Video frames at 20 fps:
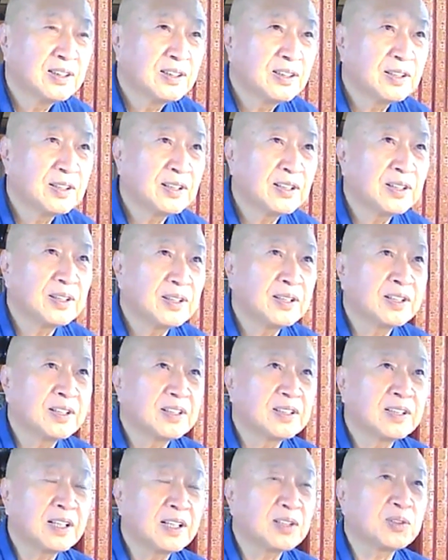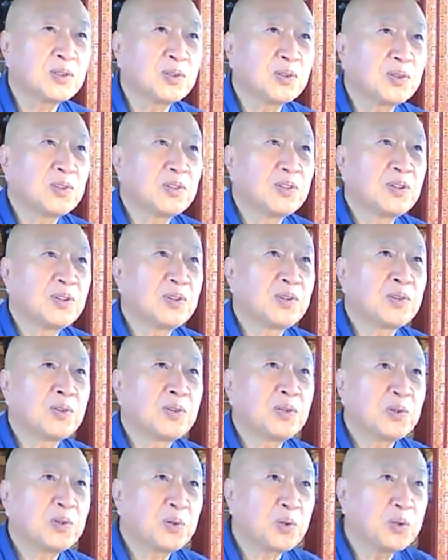えー、だけど、
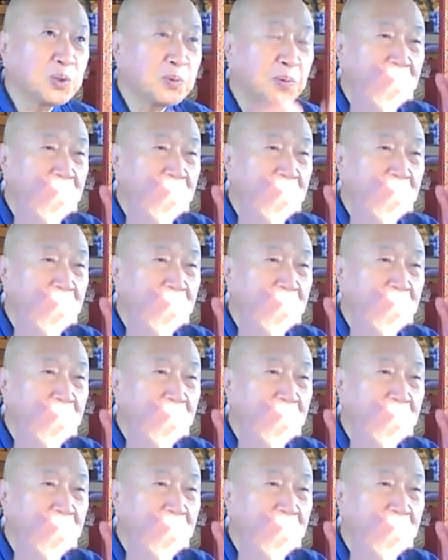これを言